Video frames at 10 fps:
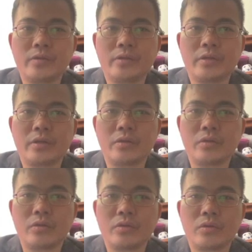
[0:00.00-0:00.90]
à,
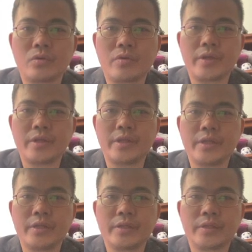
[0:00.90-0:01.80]
cô Wendy
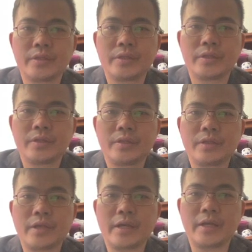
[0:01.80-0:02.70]

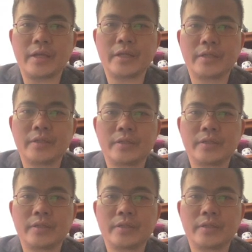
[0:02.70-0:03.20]
đã